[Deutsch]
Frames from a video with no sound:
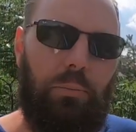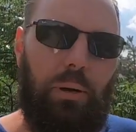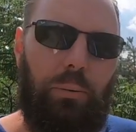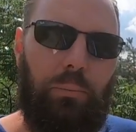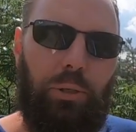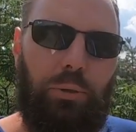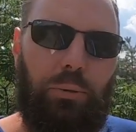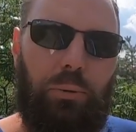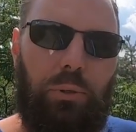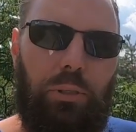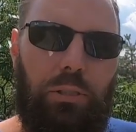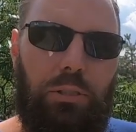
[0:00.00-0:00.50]
bei
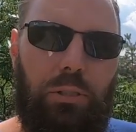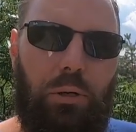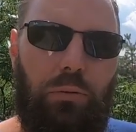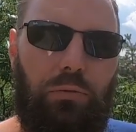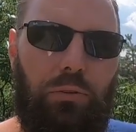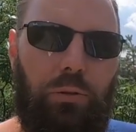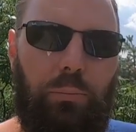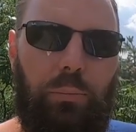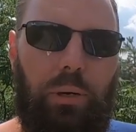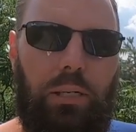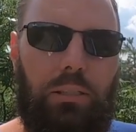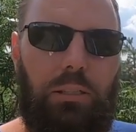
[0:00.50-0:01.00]
McDonalds
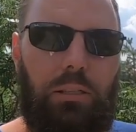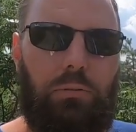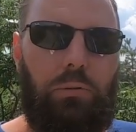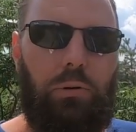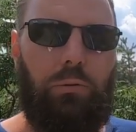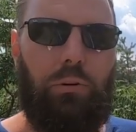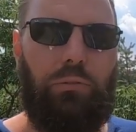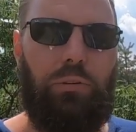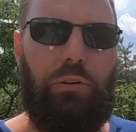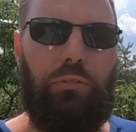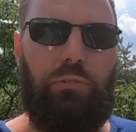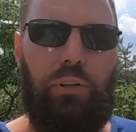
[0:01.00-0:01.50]
aufgemacht. Da wollen
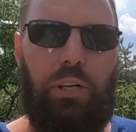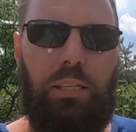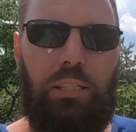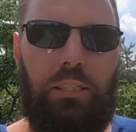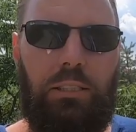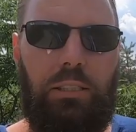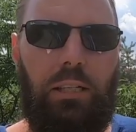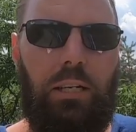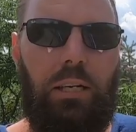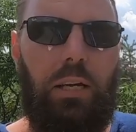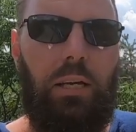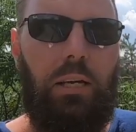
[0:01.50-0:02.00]
wir auf jeden Fall hin.